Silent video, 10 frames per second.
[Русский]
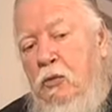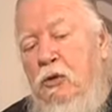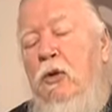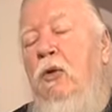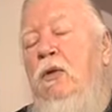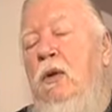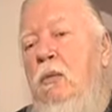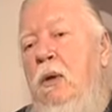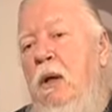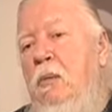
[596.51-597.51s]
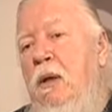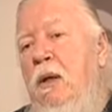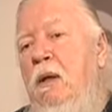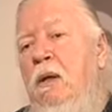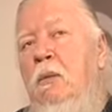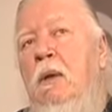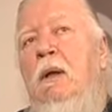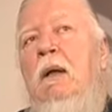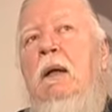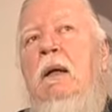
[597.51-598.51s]
условные были
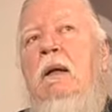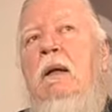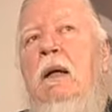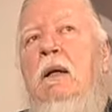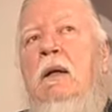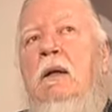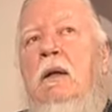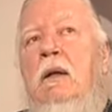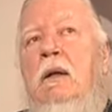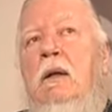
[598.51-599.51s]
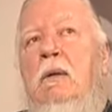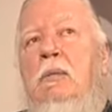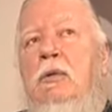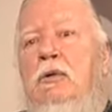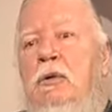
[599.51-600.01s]
оппонентами, для них э,